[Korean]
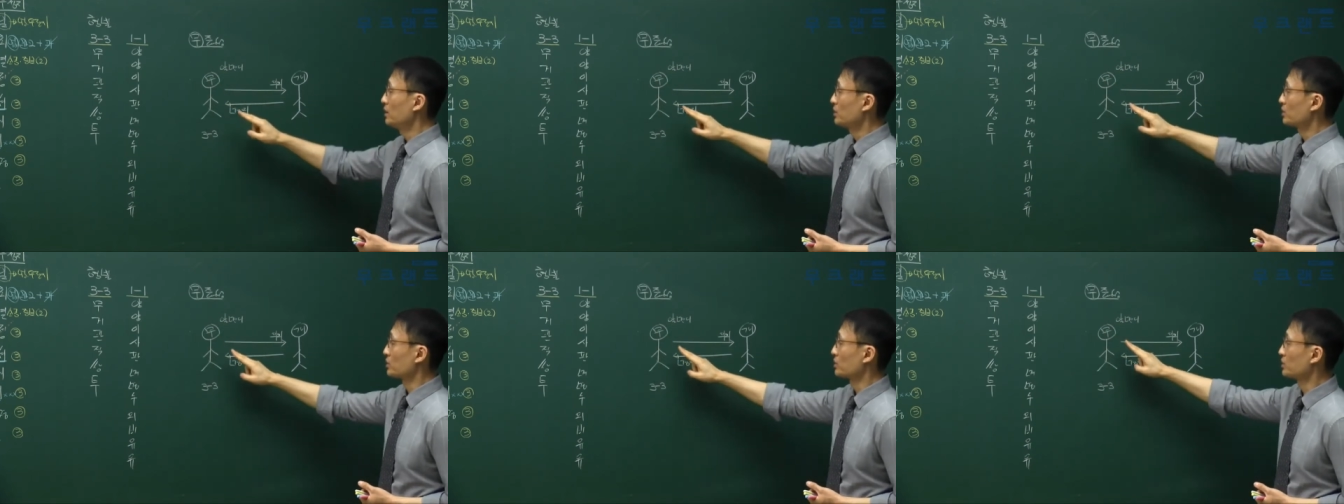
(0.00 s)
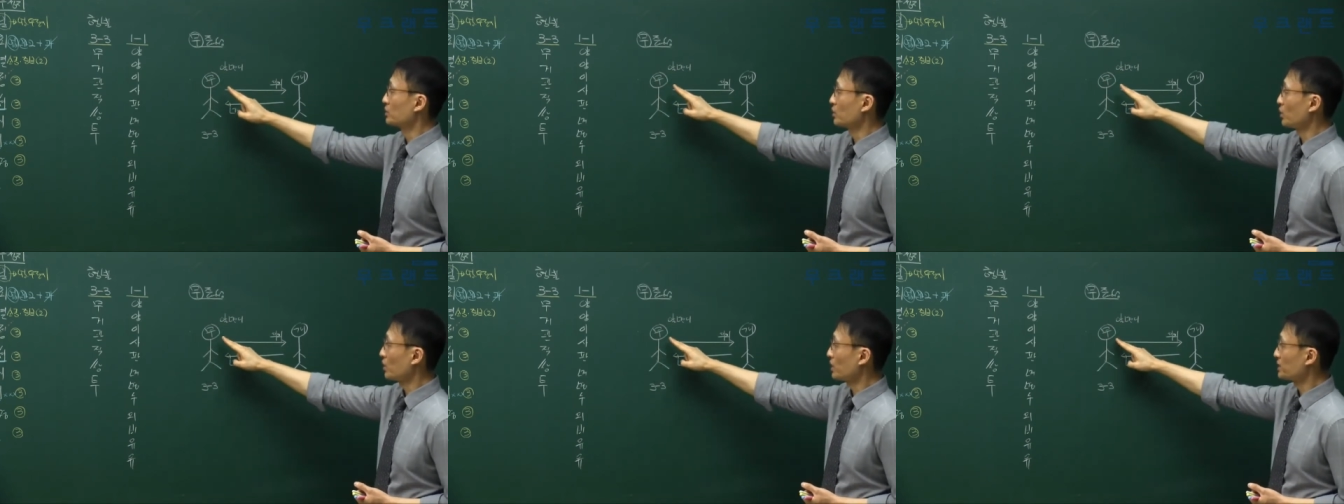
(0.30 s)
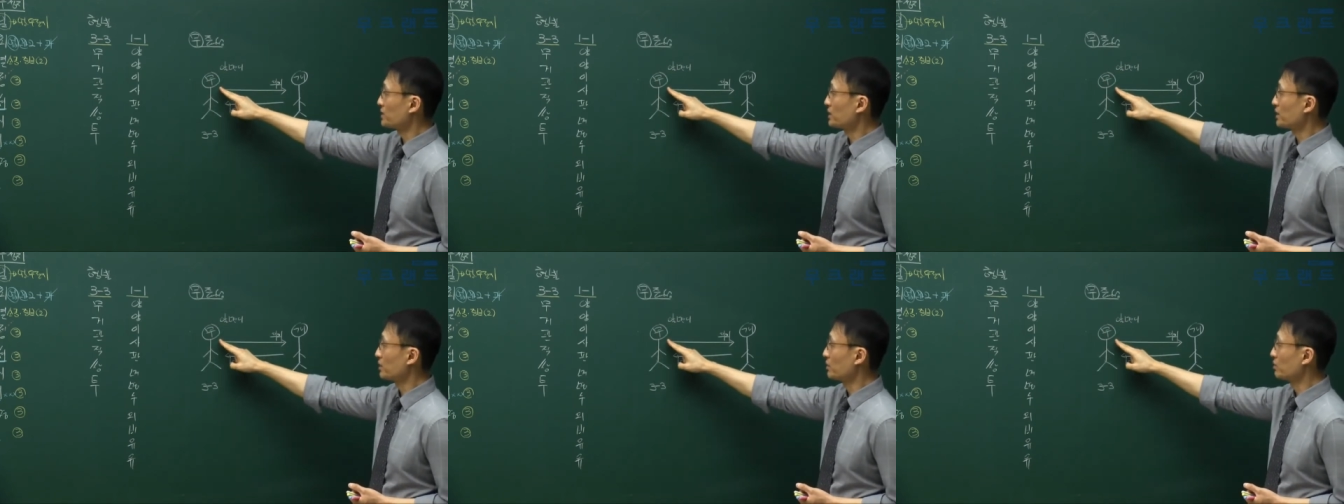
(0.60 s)
또
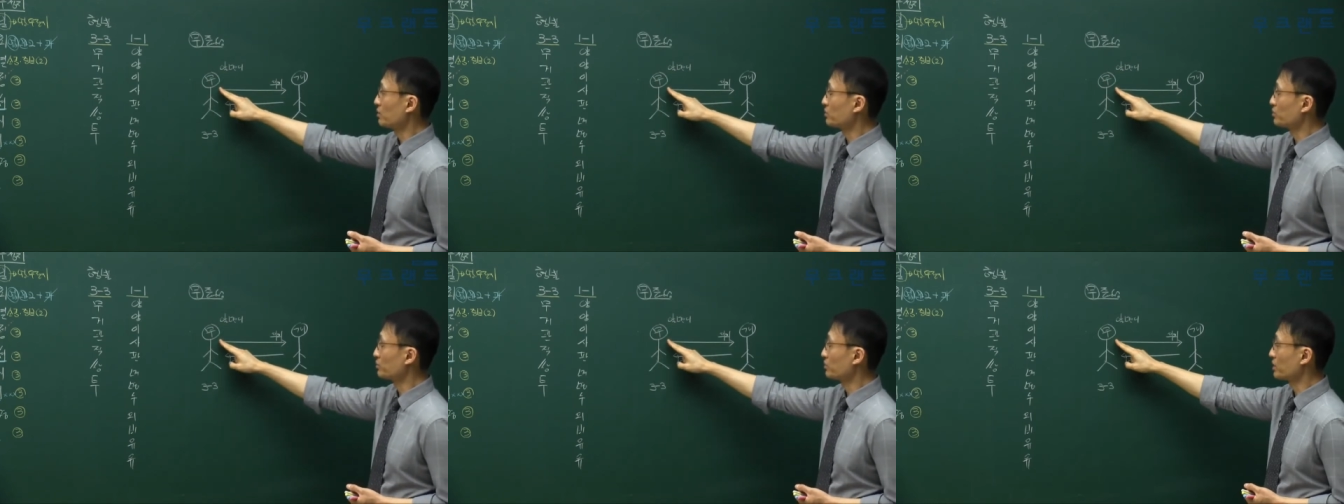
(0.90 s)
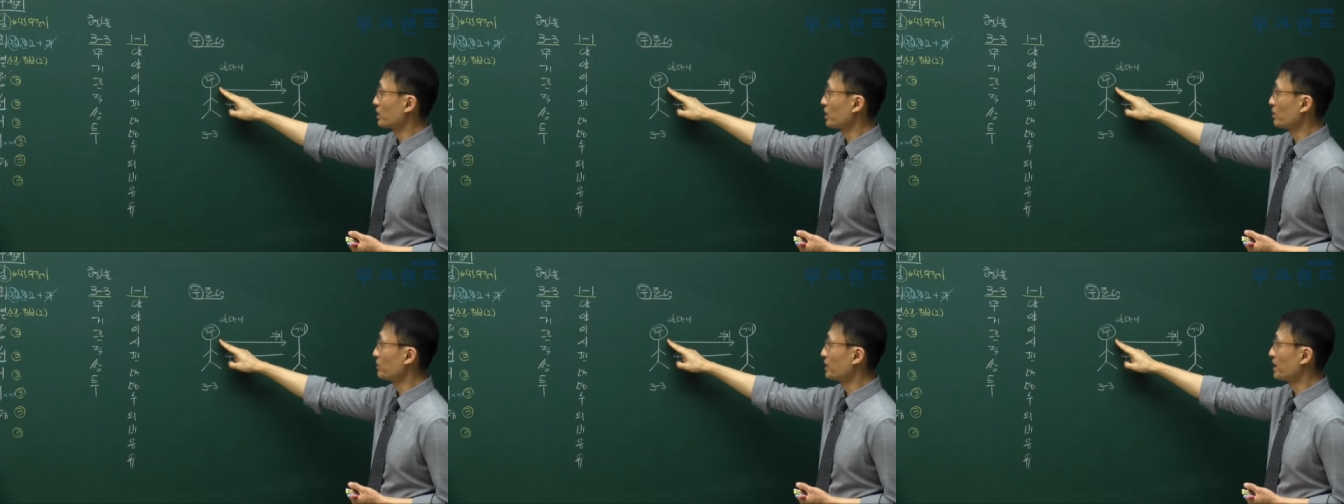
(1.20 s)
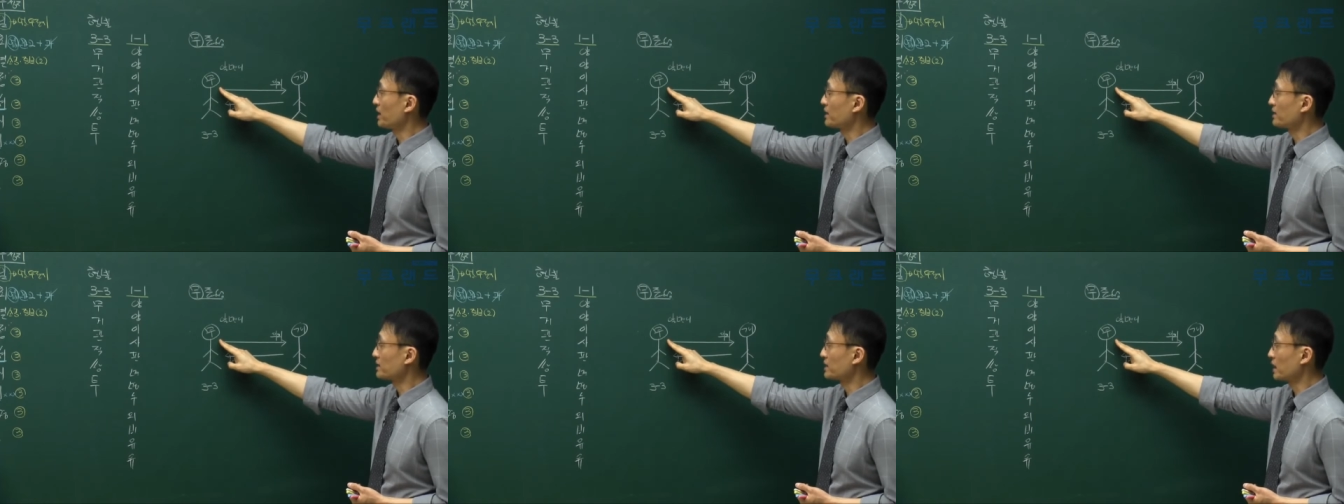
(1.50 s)
등록하지 않고 중개업을
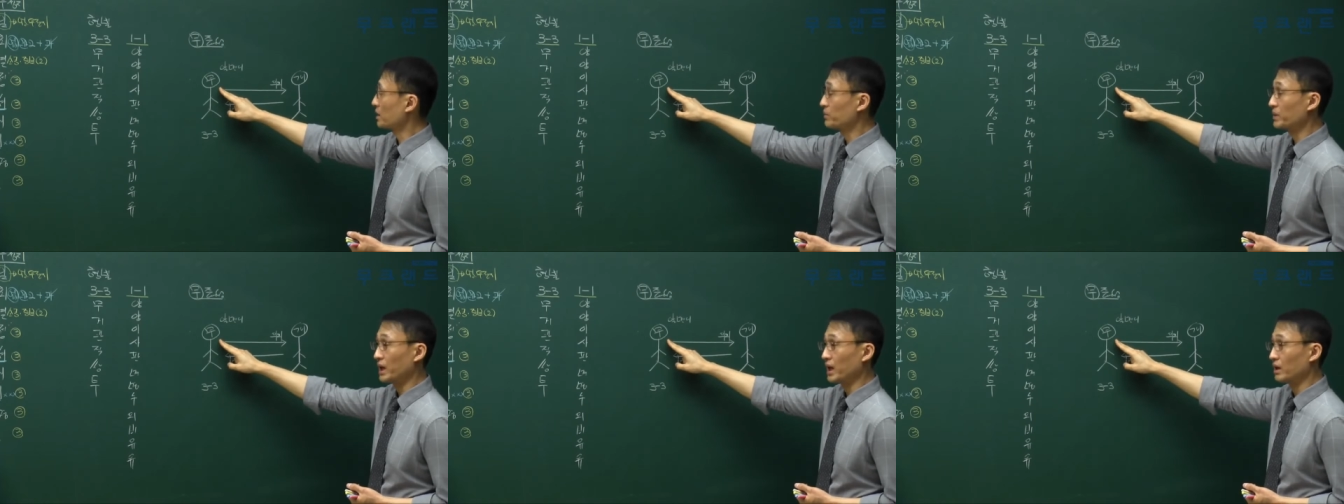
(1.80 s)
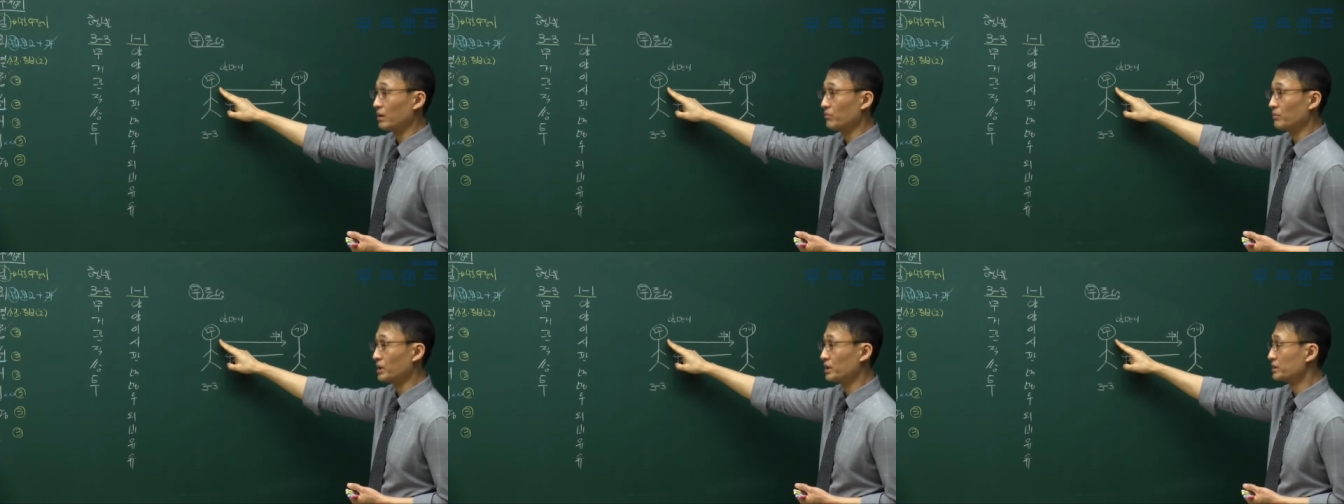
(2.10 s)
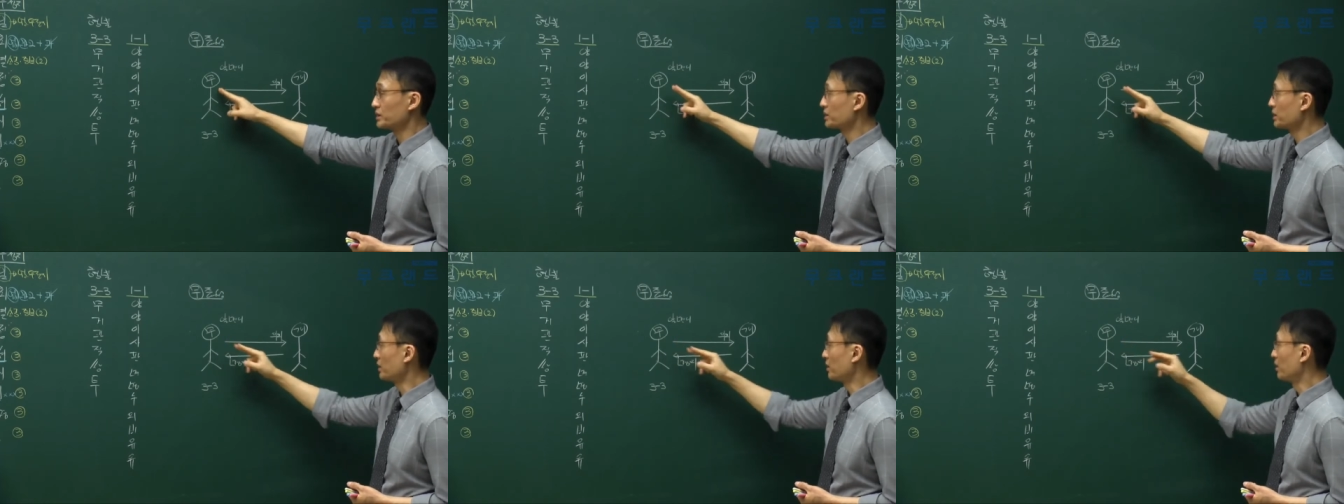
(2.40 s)
하는 자임을
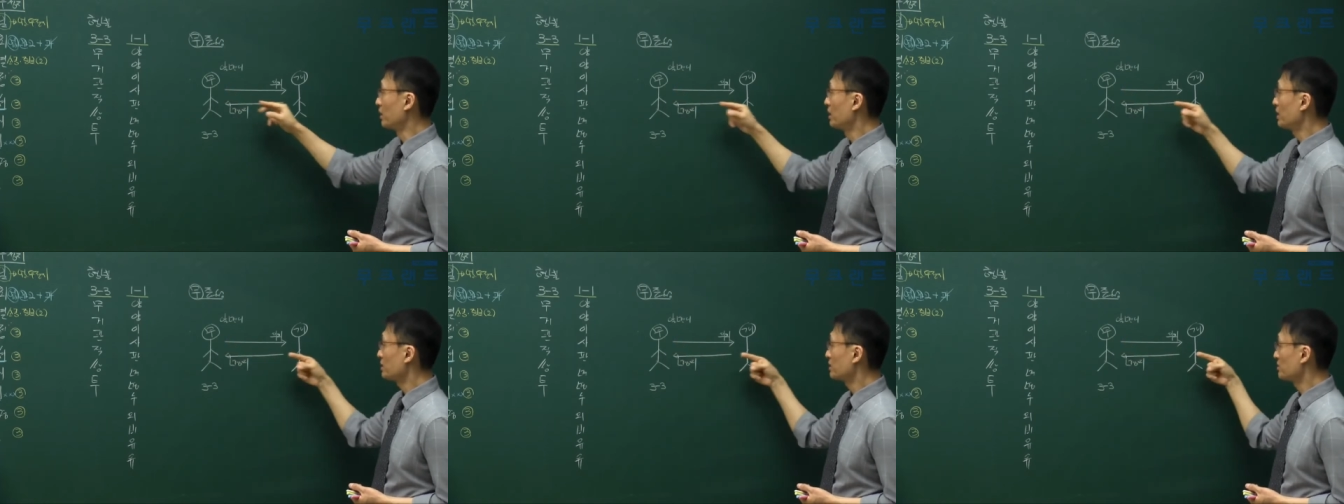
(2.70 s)
알면서